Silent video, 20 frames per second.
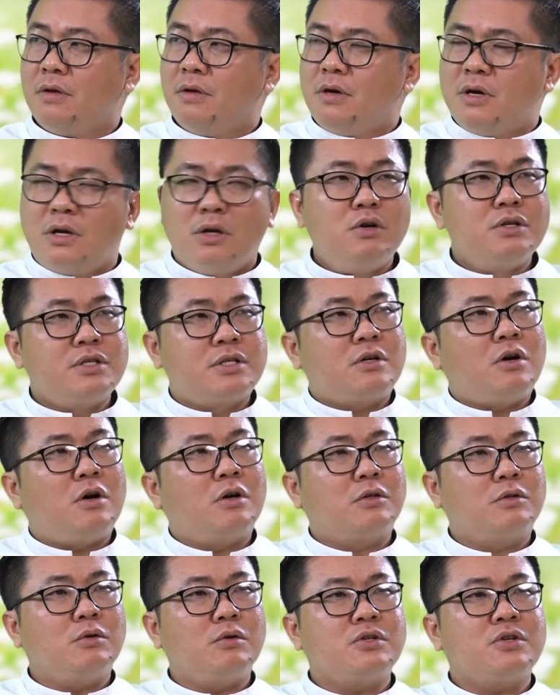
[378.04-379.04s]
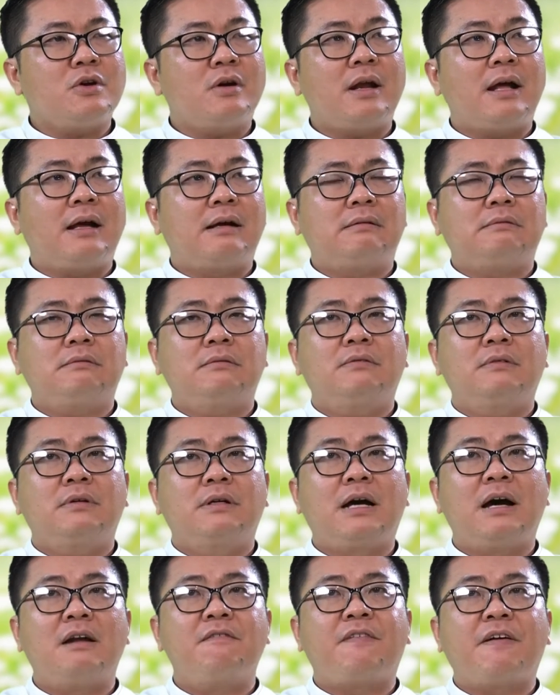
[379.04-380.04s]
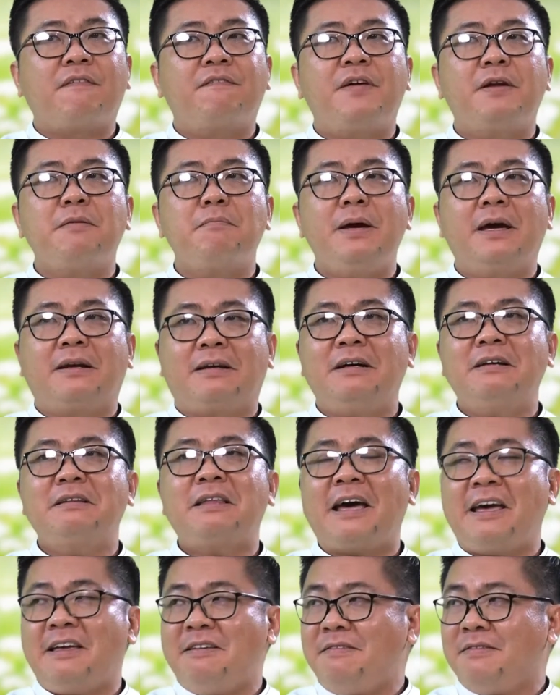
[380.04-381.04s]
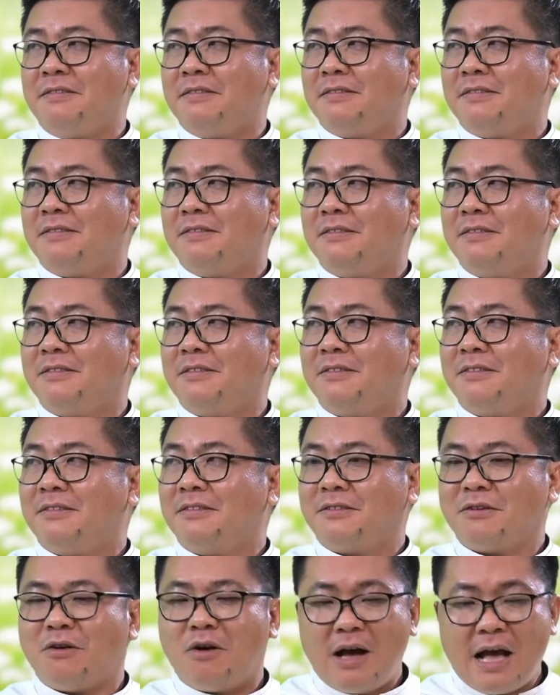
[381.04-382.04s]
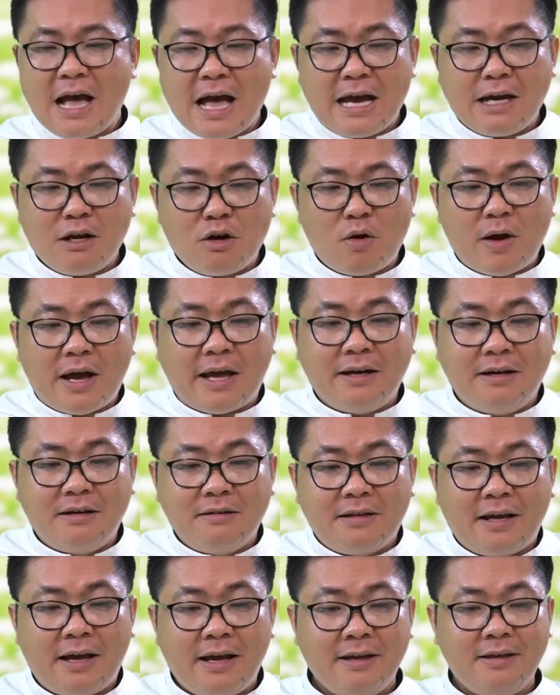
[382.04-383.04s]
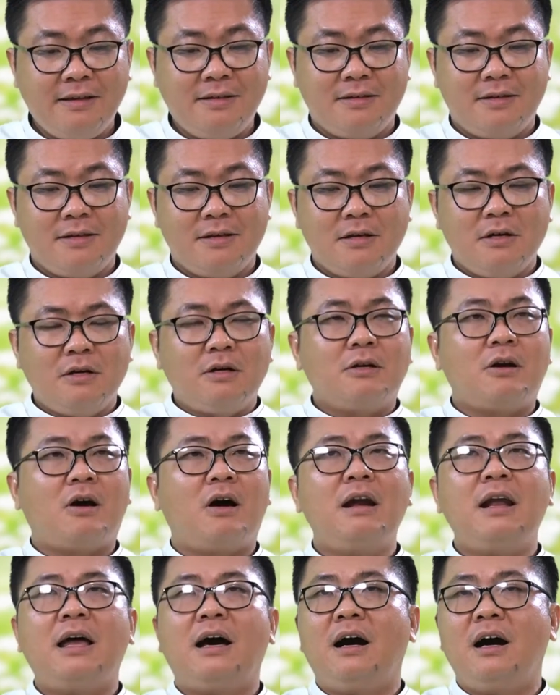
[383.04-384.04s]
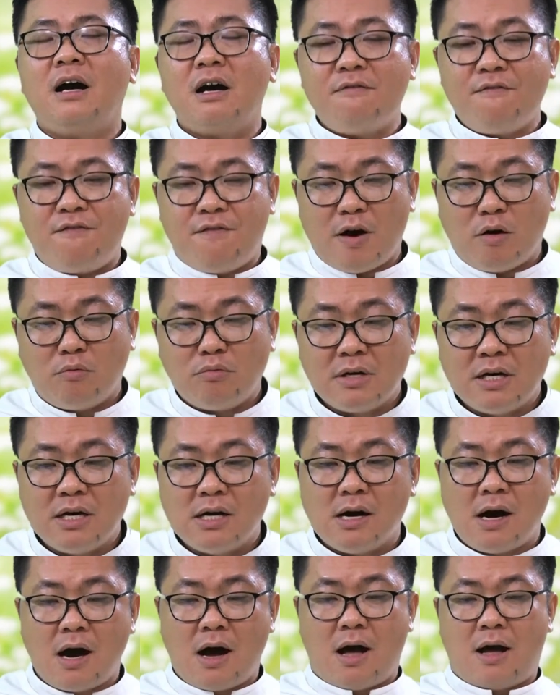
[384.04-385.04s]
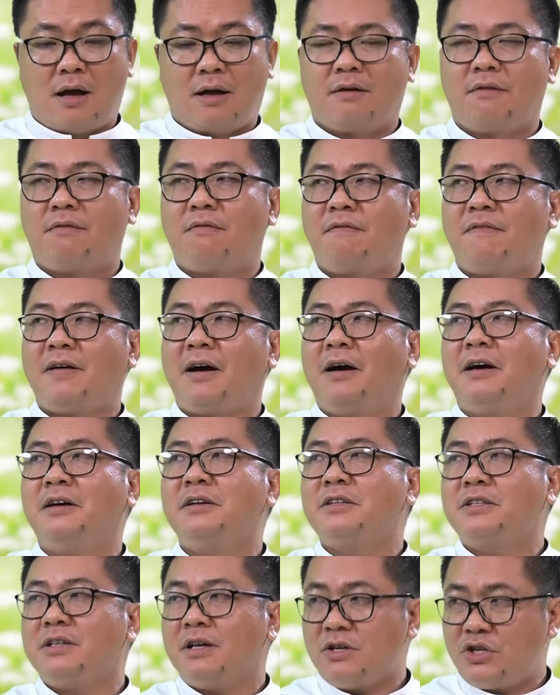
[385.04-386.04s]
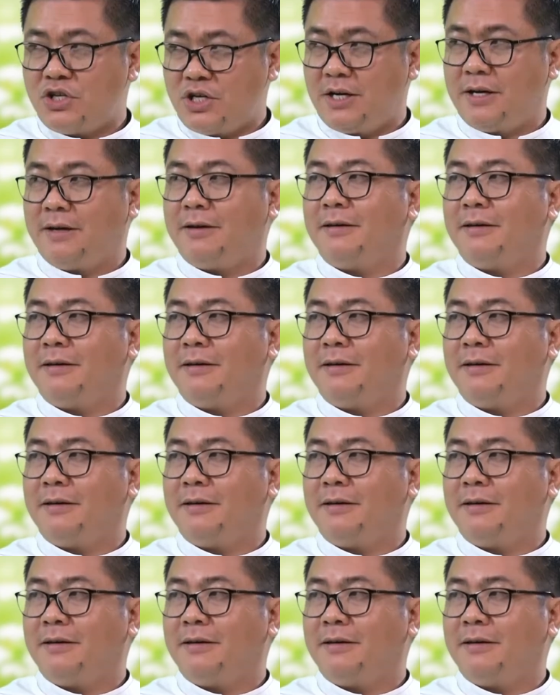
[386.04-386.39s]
Duns Scotus cho rằng cần phải phân biệt ơn thánh. Có hai loại ơn thánh, đó là ơn phòng ngừa và ơn chữa trị.